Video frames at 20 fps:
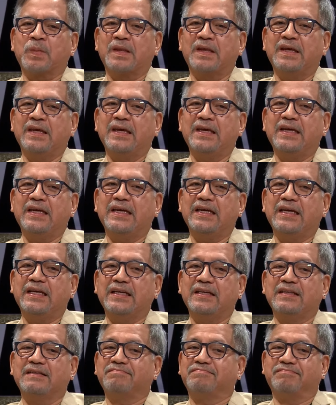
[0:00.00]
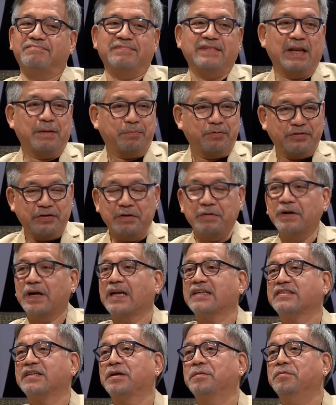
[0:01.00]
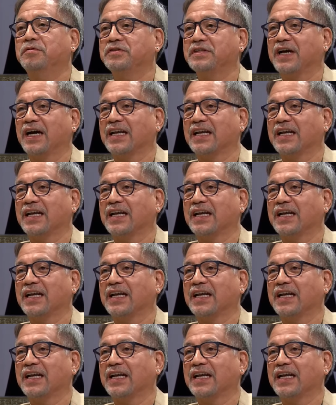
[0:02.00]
Y la pusieron en clase de música